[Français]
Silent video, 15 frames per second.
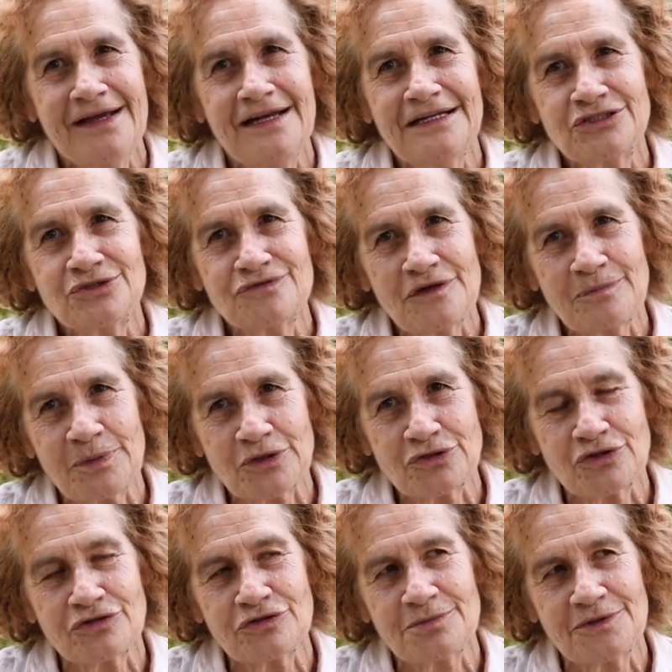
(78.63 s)
Il est souvent
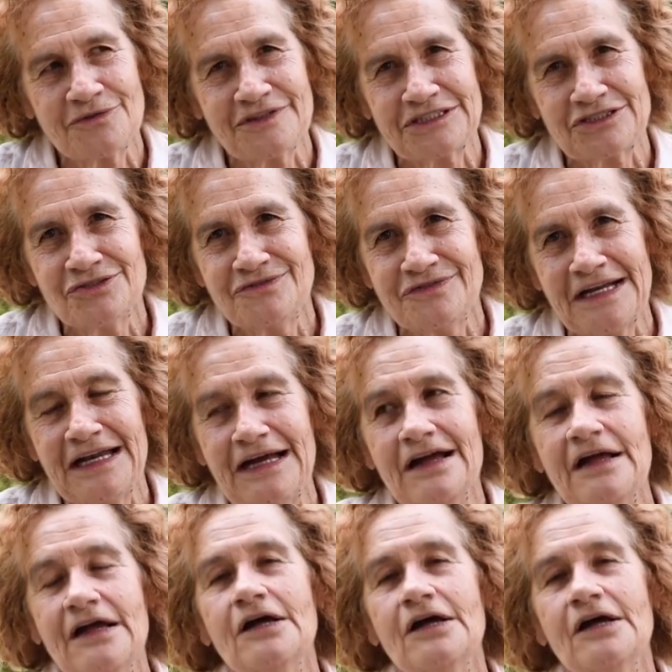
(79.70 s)
porteur de mauvaises nouvelles.